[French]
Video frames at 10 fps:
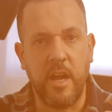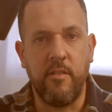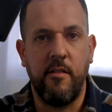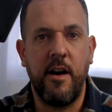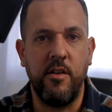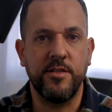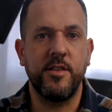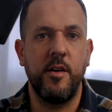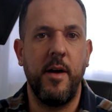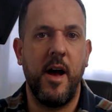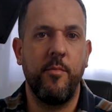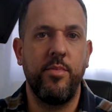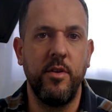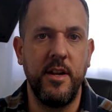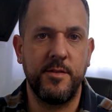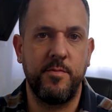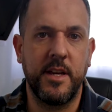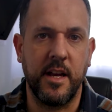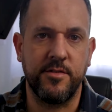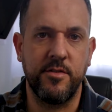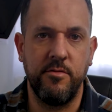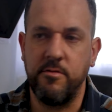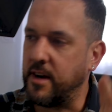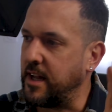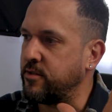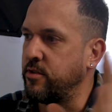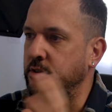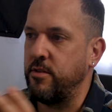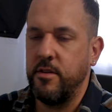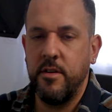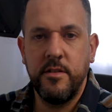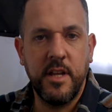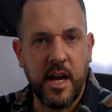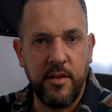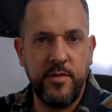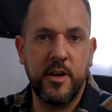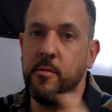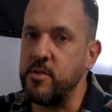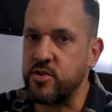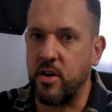là, on va voir ensemble un peu l'explication voilà, de, des graphiques. Comment